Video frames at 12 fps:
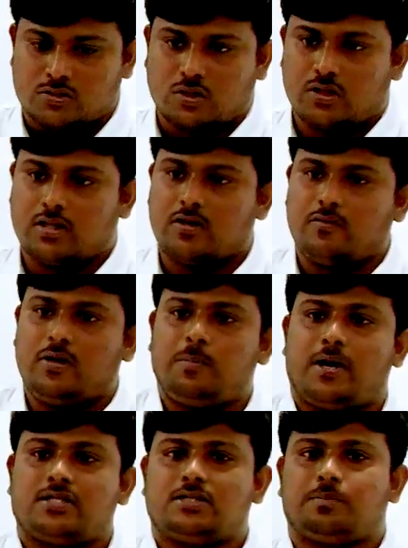ஸோ இந்த
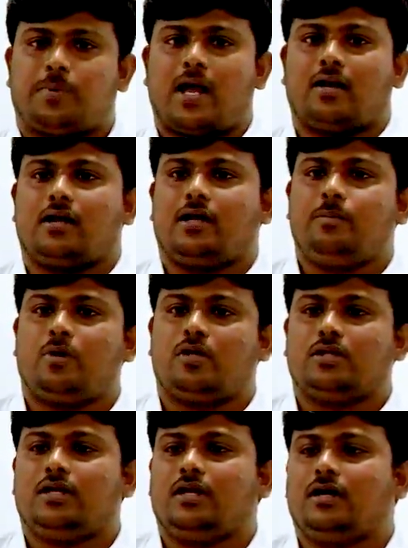விருப்பாட்சி பிளான் இப்போ
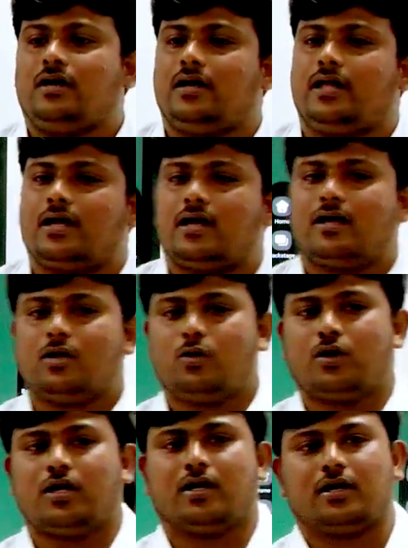வந்து நீங்கள் ஏதோ
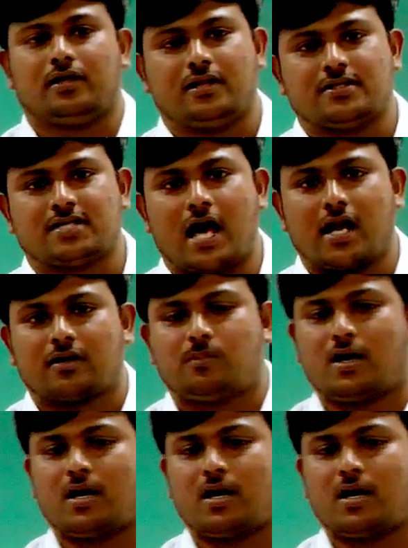ஒரு இந்த சார்க்